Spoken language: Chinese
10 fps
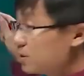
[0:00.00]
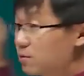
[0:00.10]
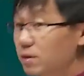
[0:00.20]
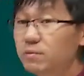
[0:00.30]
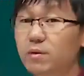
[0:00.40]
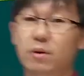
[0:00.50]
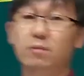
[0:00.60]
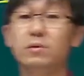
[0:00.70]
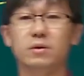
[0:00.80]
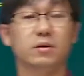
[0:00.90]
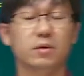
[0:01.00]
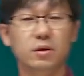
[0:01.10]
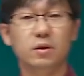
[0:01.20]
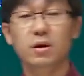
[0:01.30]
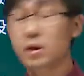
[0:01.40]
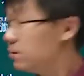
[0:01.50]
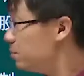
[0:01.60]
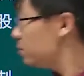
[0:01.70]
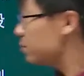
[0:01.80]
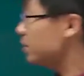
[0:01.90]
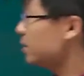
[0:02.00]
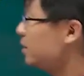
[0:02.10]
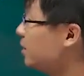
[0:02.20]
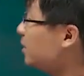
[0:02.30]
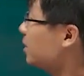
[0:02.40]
产管理委员会啊。你比如说以